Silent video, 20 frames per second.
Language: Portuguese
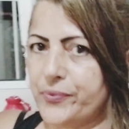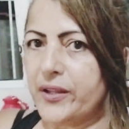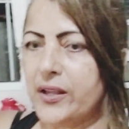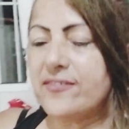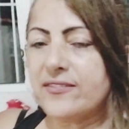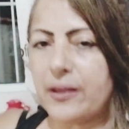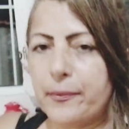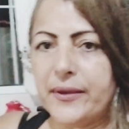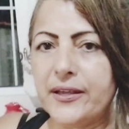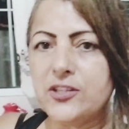
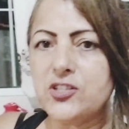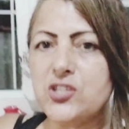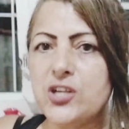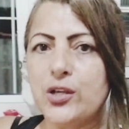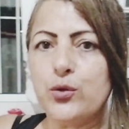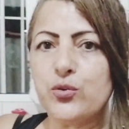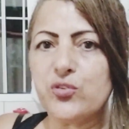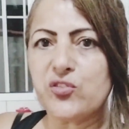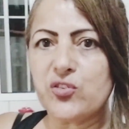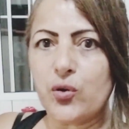Basicamente
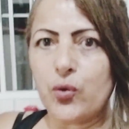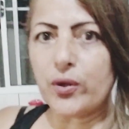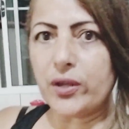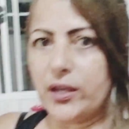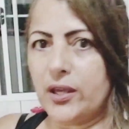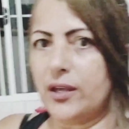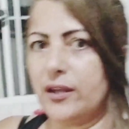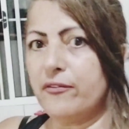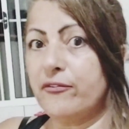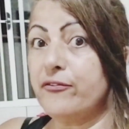ele usou o
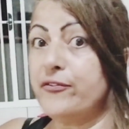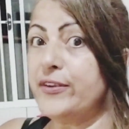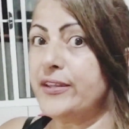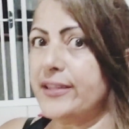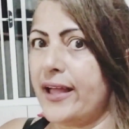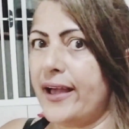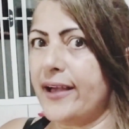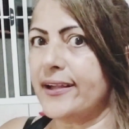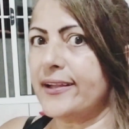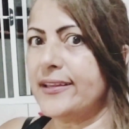quê?
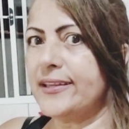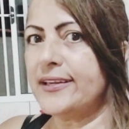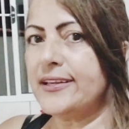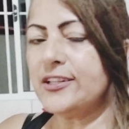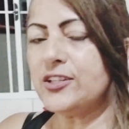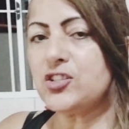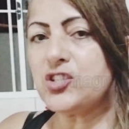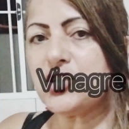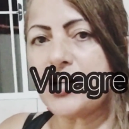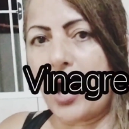
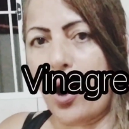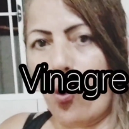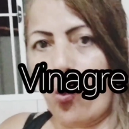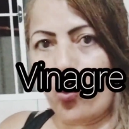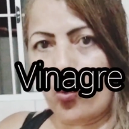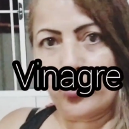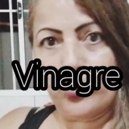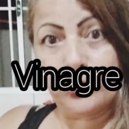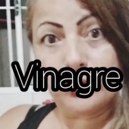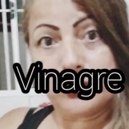Vinagre de
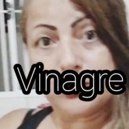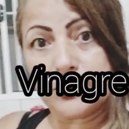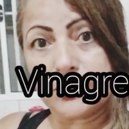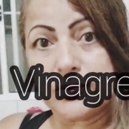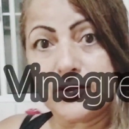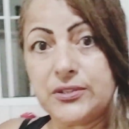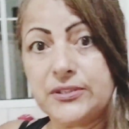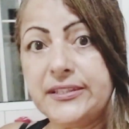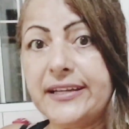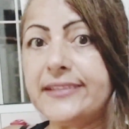álcool,
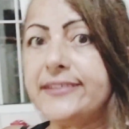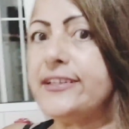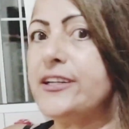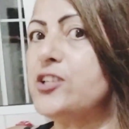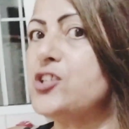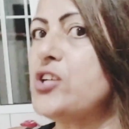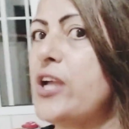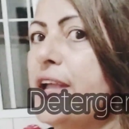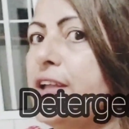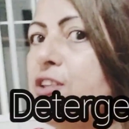
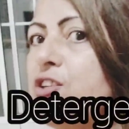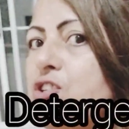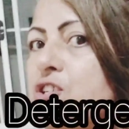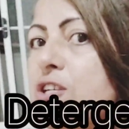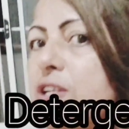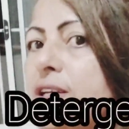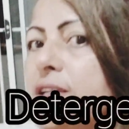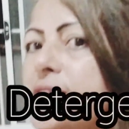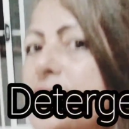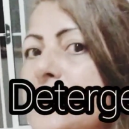
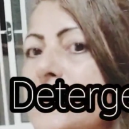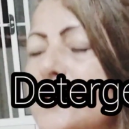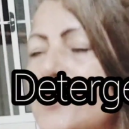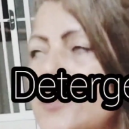detergente